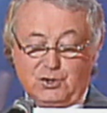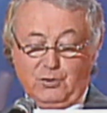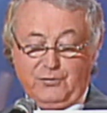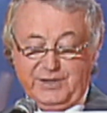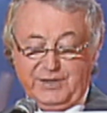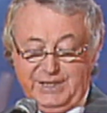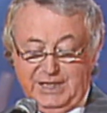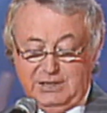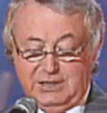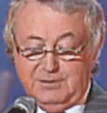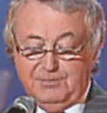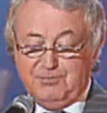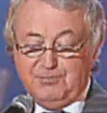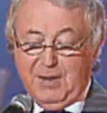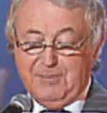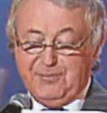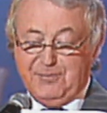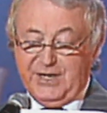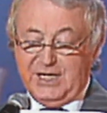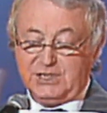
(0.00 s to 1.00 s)
слово «нет»
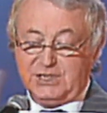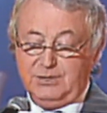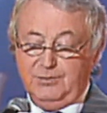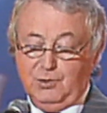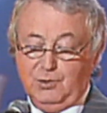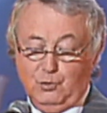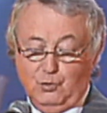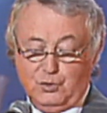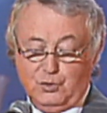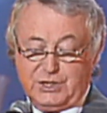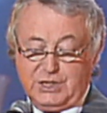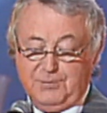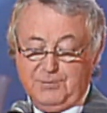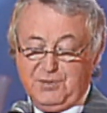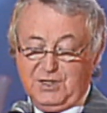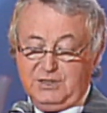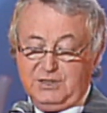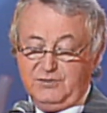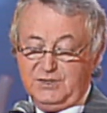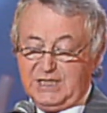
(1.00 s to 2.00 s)
по-прежнему
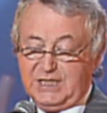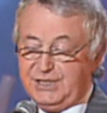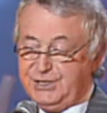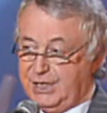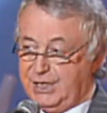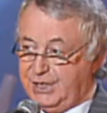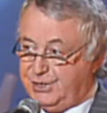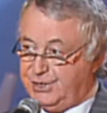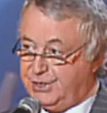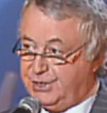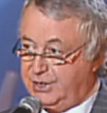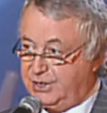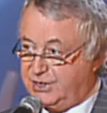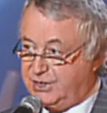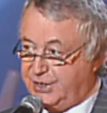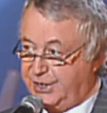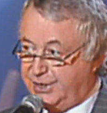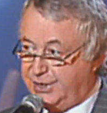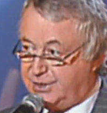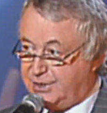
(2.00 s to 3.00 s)
лучшее
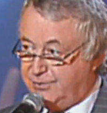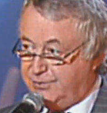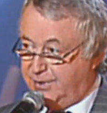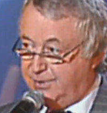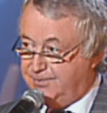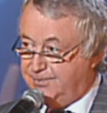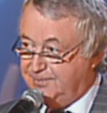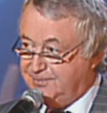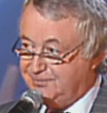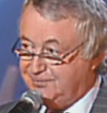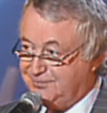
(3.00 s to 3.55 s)
противозачаточное средство?